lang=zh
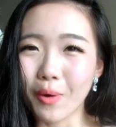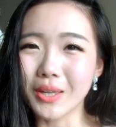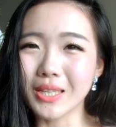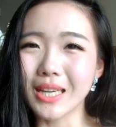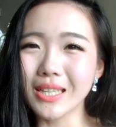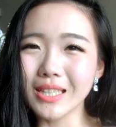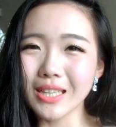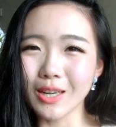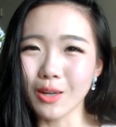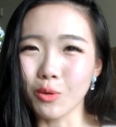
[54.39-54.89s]
我
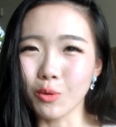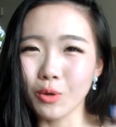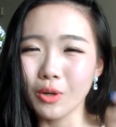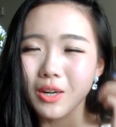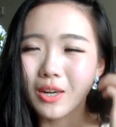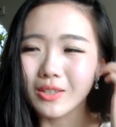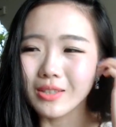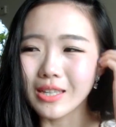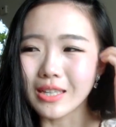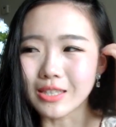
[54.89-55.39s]
相信很多人
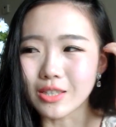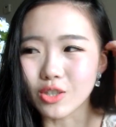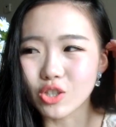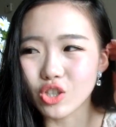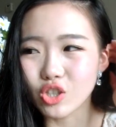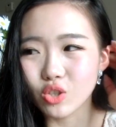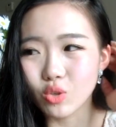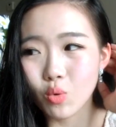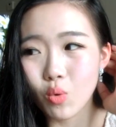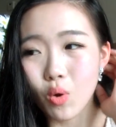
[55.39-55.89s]
可能已经
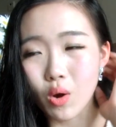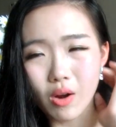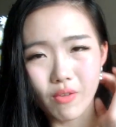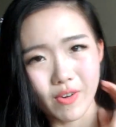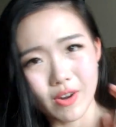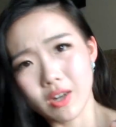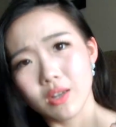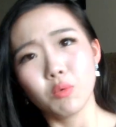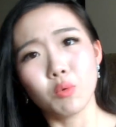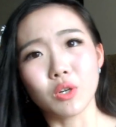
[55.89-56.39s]
吃过了，
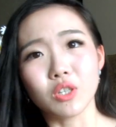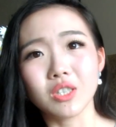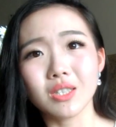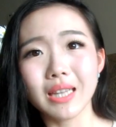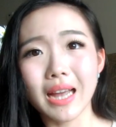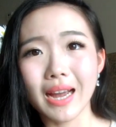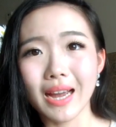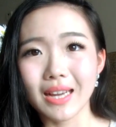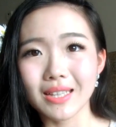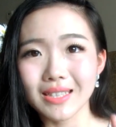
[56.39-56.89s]
反正我是
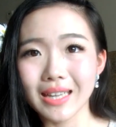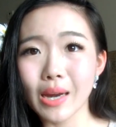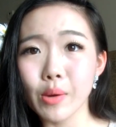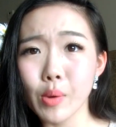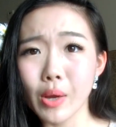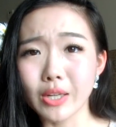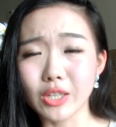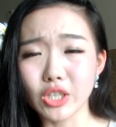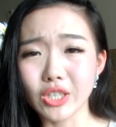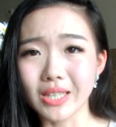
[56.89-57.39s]
大概3个
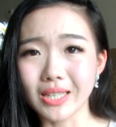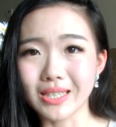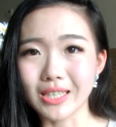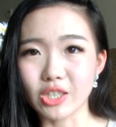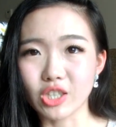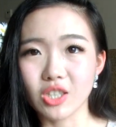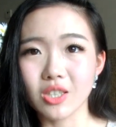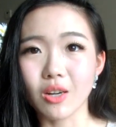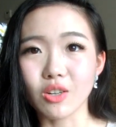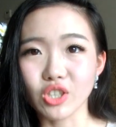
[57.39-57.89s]
月之前才
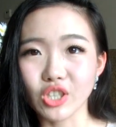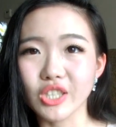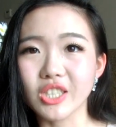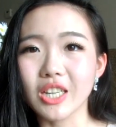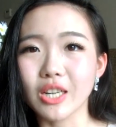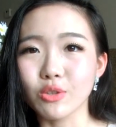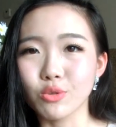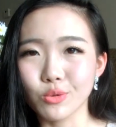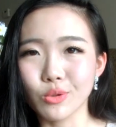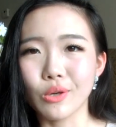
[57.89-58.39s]
知道世界
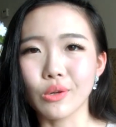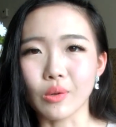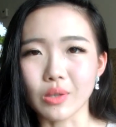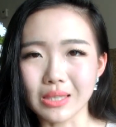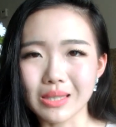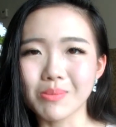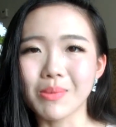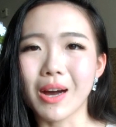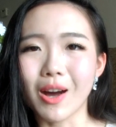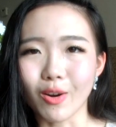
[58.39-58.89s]
上居然有
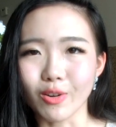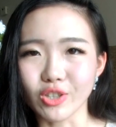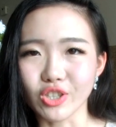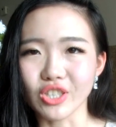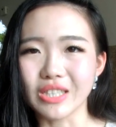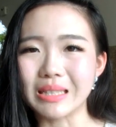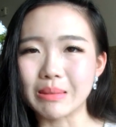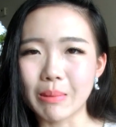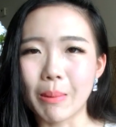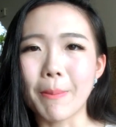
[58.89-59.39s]
这么好
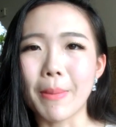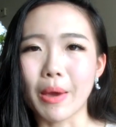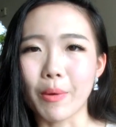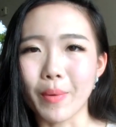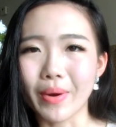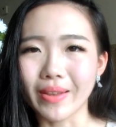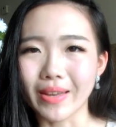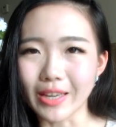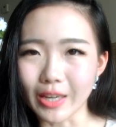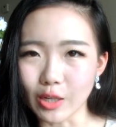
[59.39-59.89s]
吃、这么美
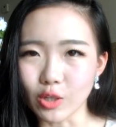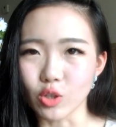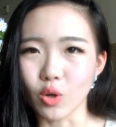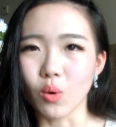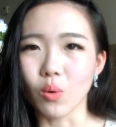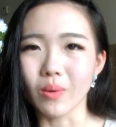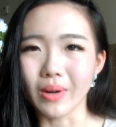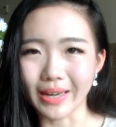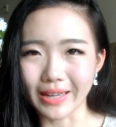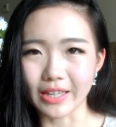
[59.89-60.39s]
味的一种
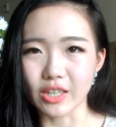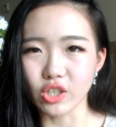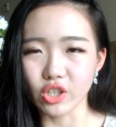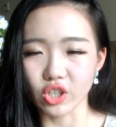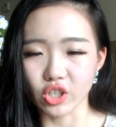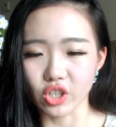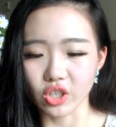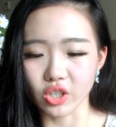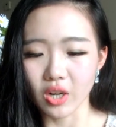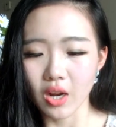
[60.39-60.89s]
零
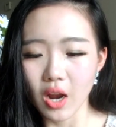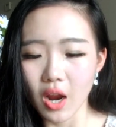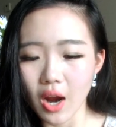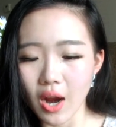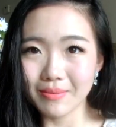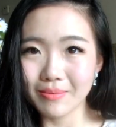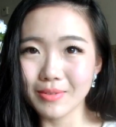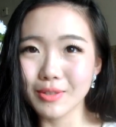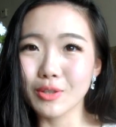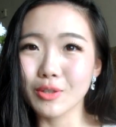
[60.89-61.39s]
食，
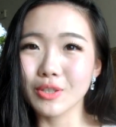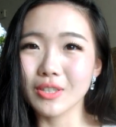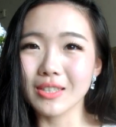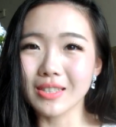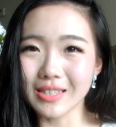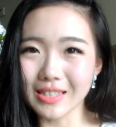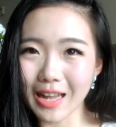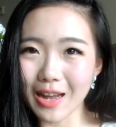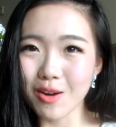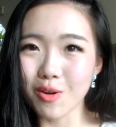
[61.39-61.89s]
那就是
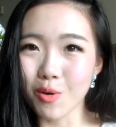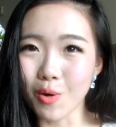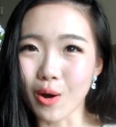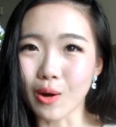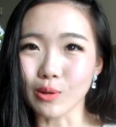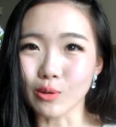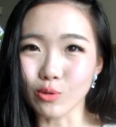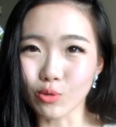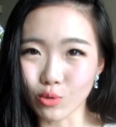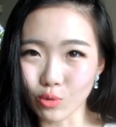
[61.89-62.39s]
蛋黄
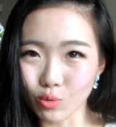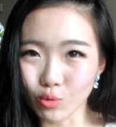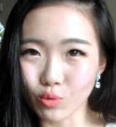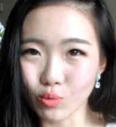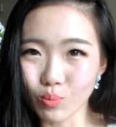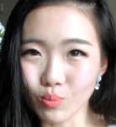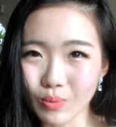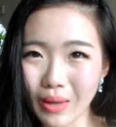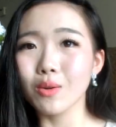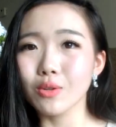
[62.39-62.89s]
酥。
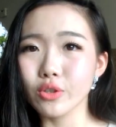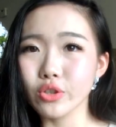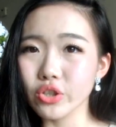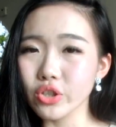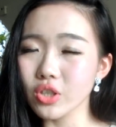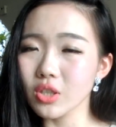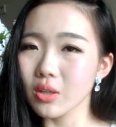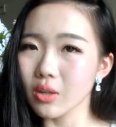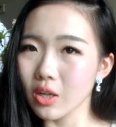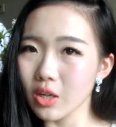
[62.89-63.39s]
就
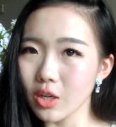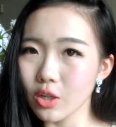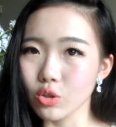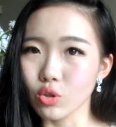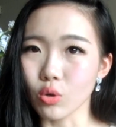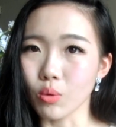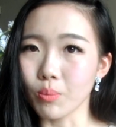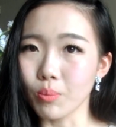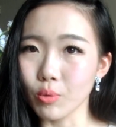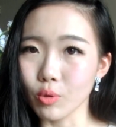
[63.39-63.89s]
试了各
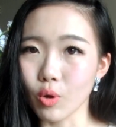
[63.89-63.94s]
种不